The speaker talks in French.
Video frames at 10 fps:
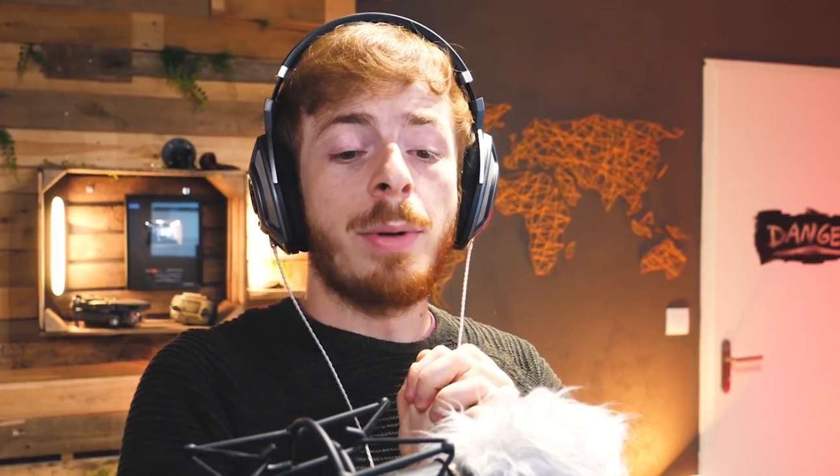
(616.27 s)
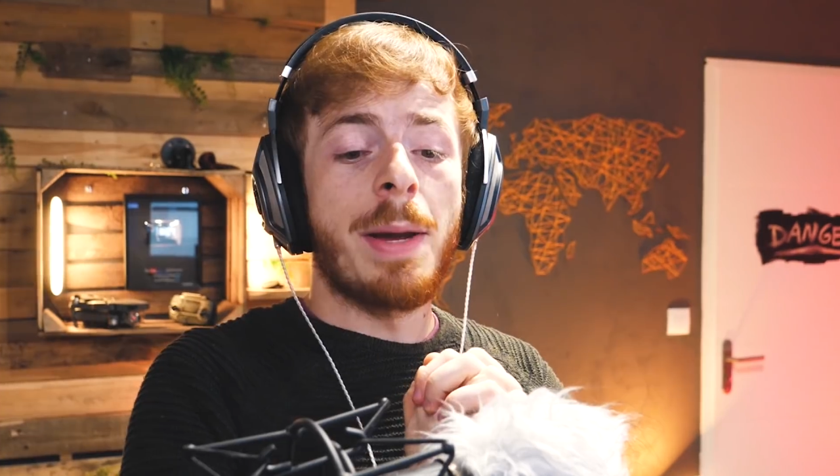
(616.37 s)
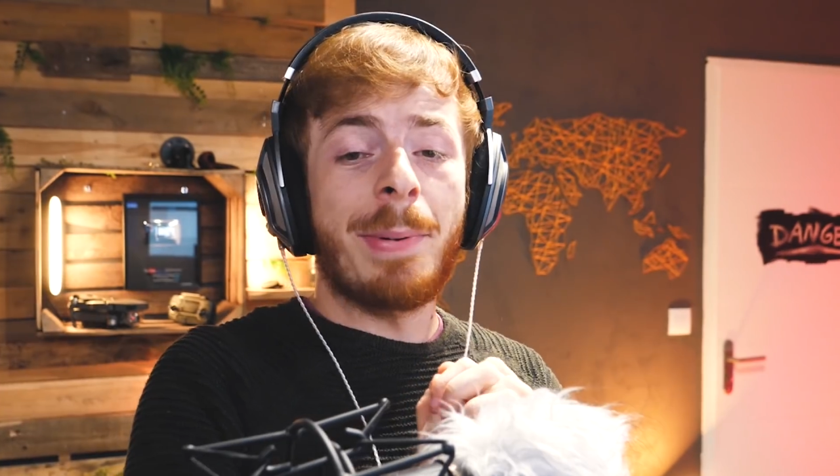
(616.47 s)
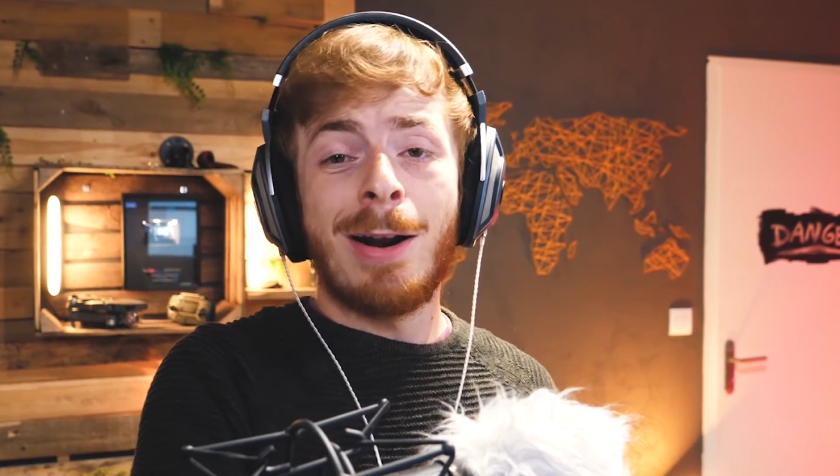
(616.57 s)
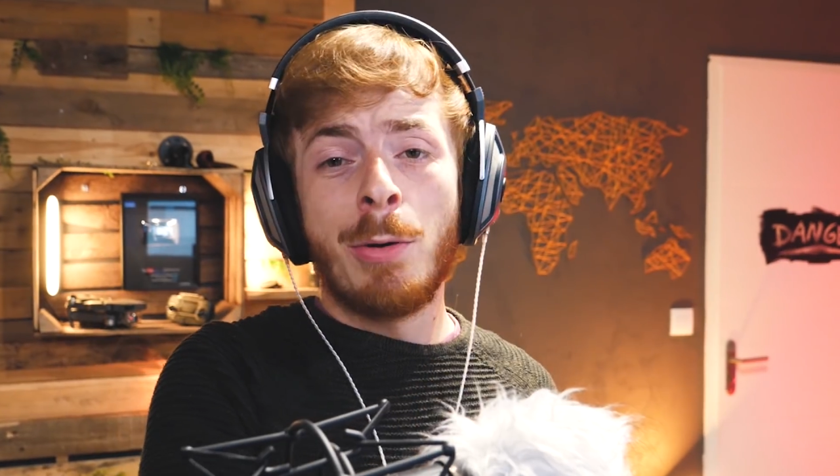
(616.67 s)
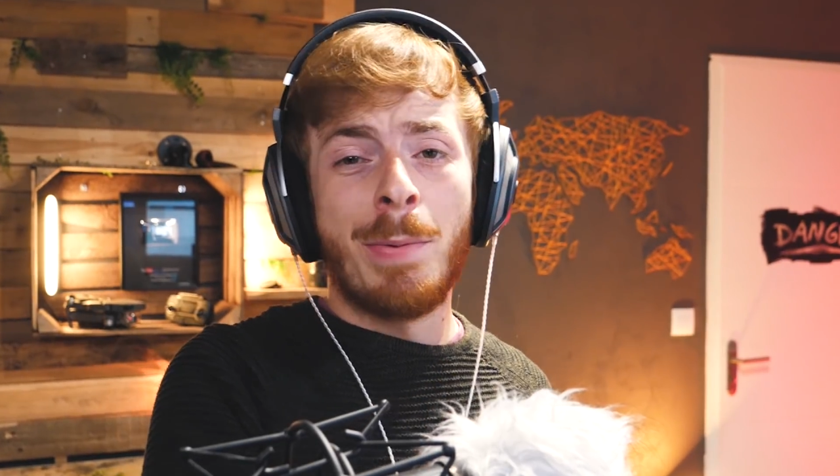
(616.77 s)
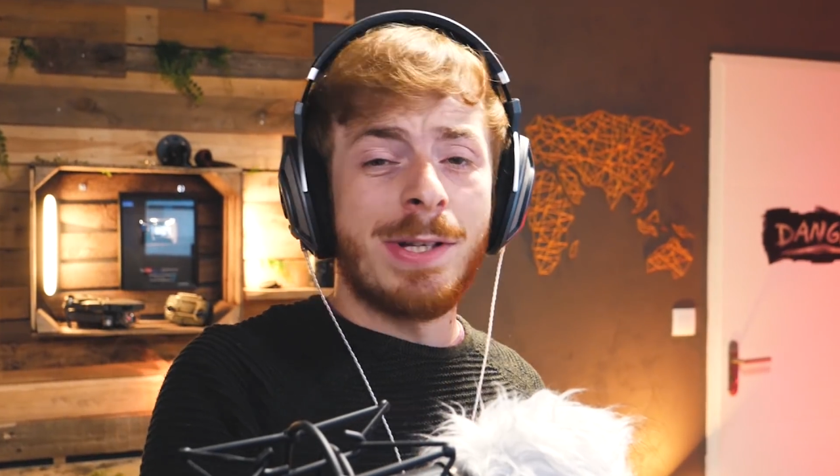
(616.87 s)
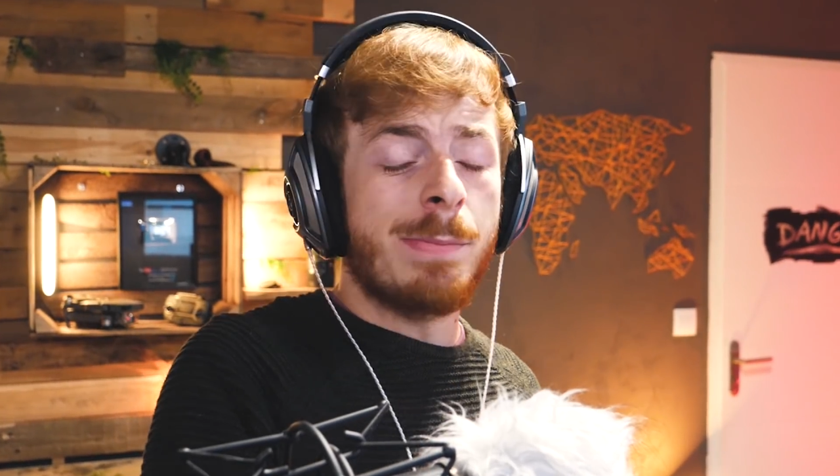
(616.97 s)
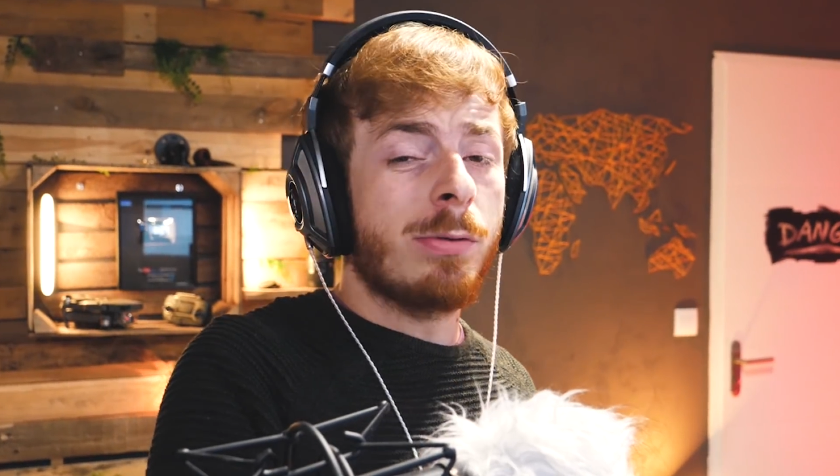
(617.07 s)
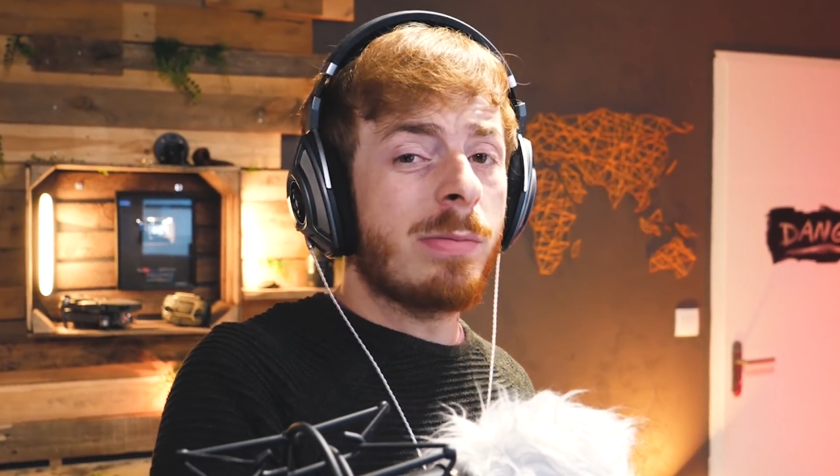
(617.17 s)
N'oubliez pas le
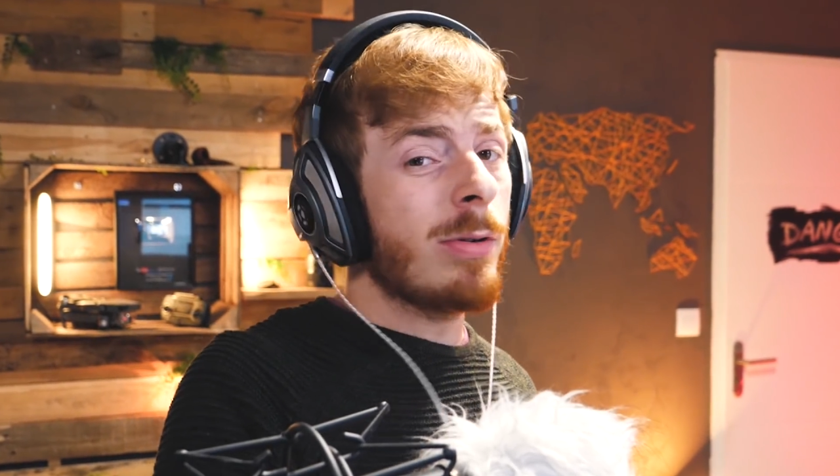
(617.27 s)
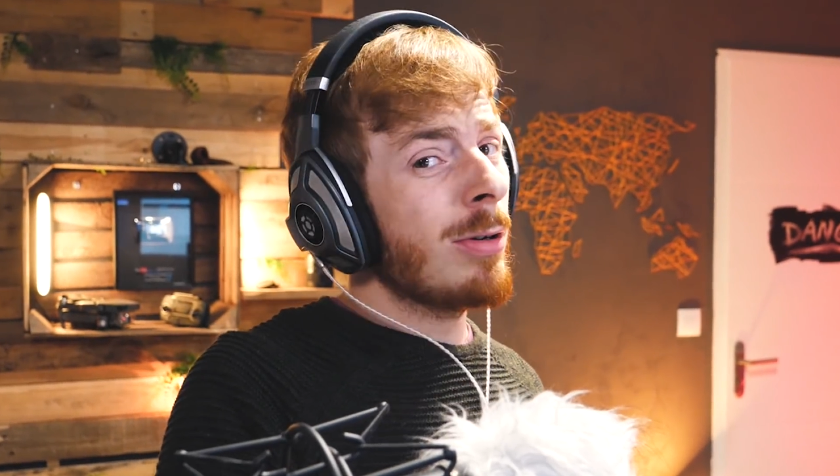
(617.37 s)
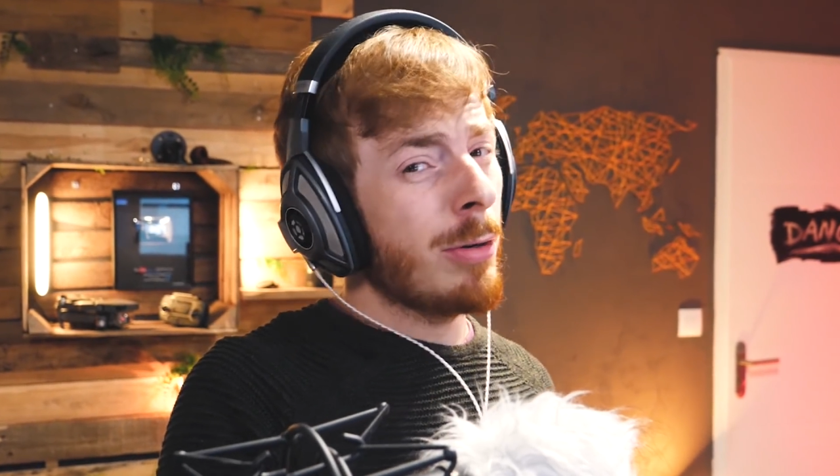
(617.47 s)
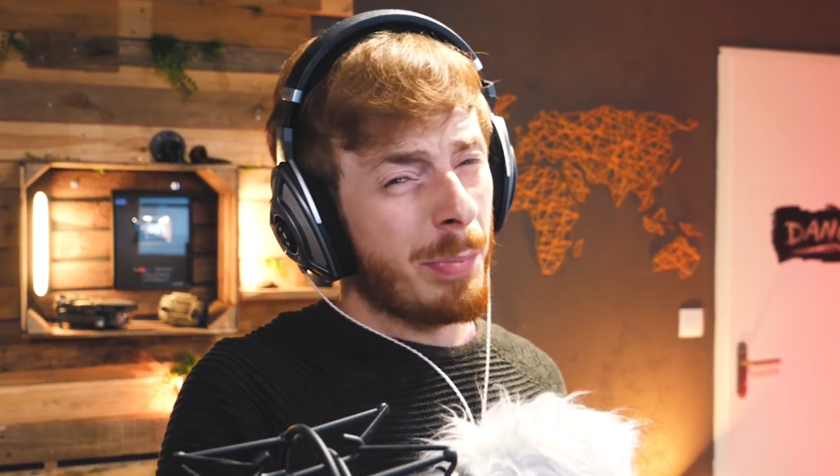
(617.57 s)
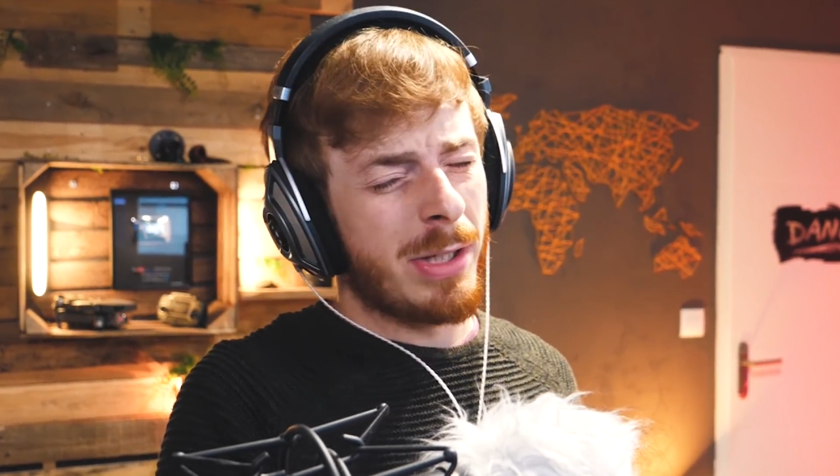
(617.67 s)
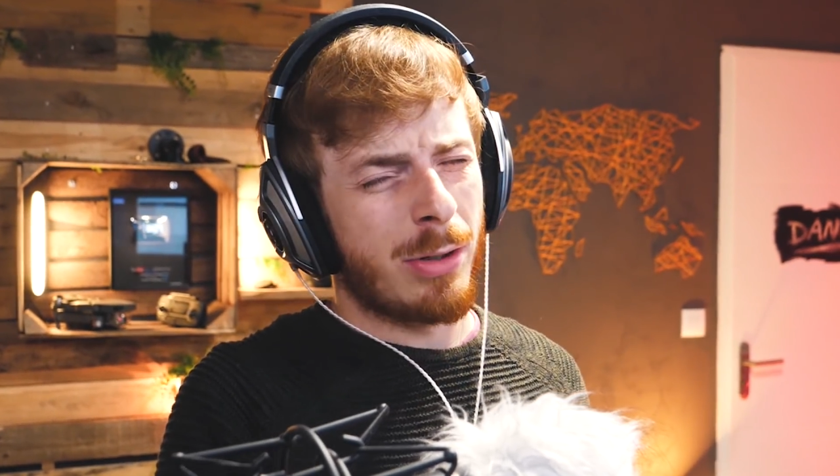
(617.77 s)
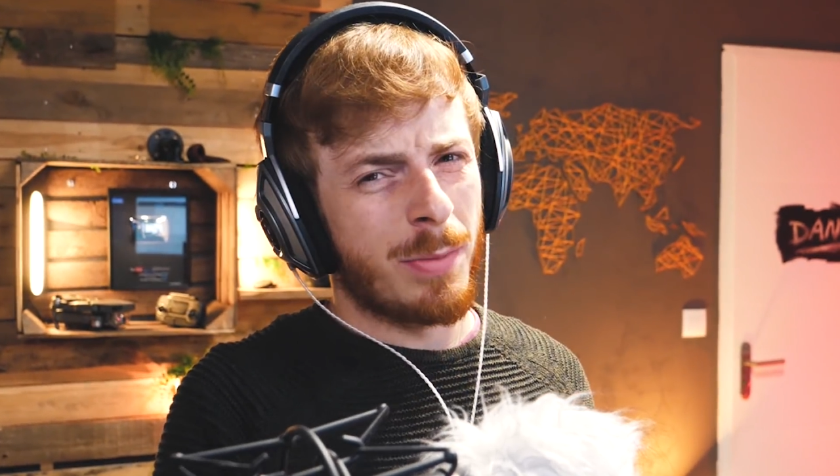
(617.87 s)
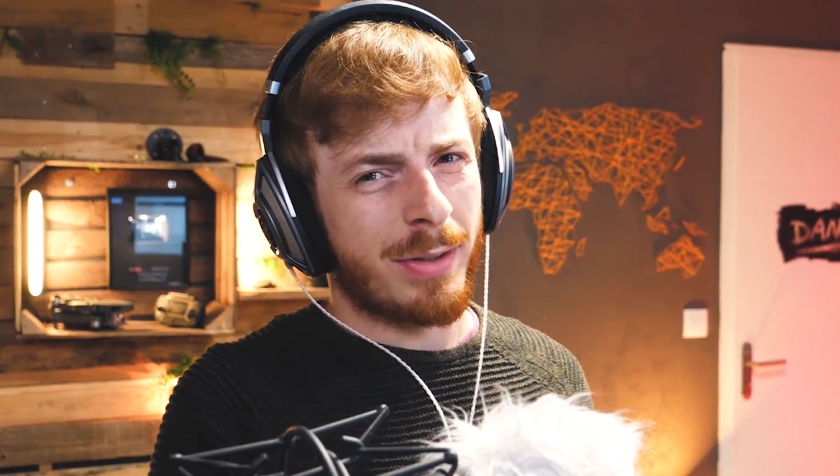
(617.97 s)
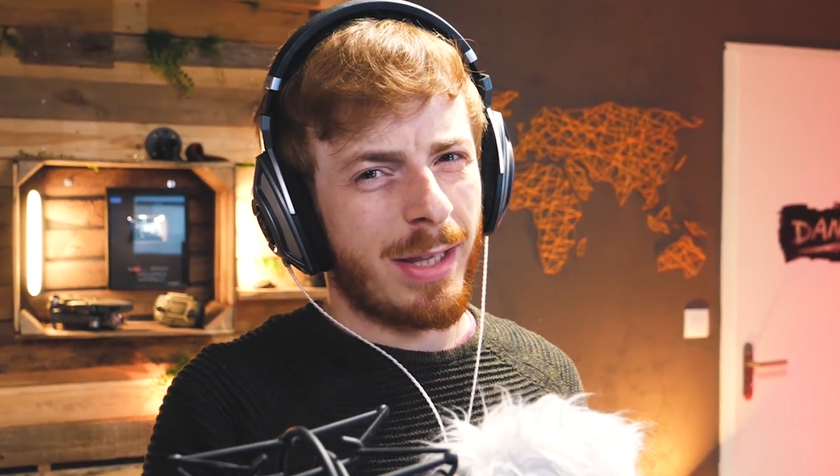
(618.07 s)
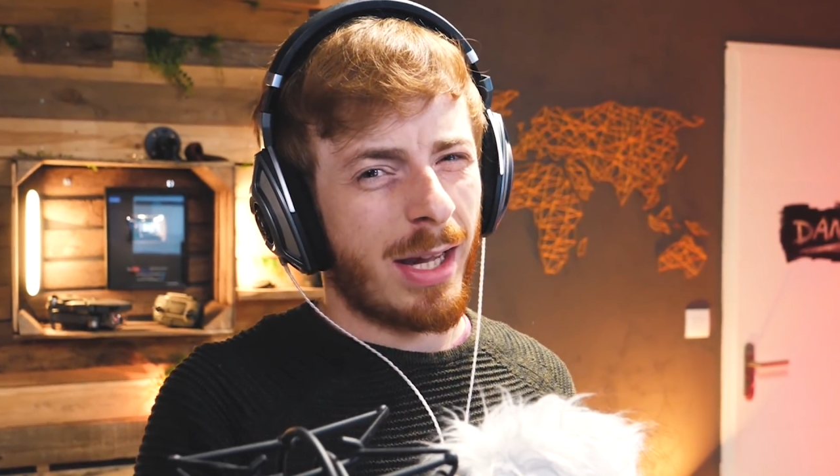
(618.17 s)
petit pouce bleu, le petit
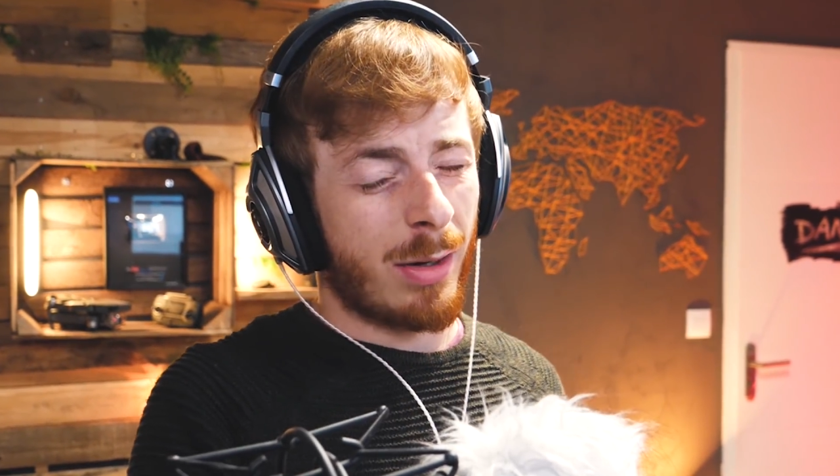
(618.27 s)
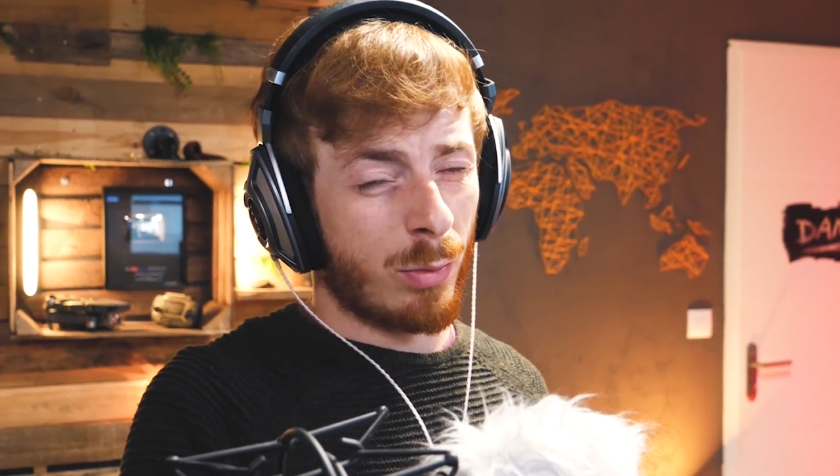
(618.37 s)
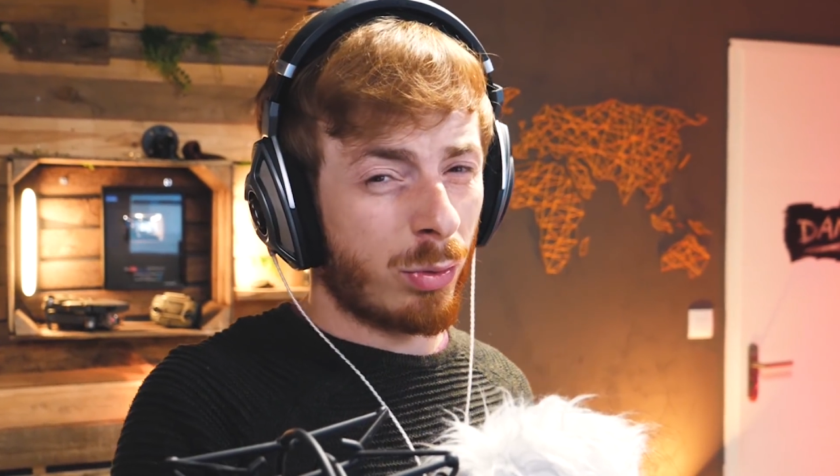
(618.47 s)
commentaire.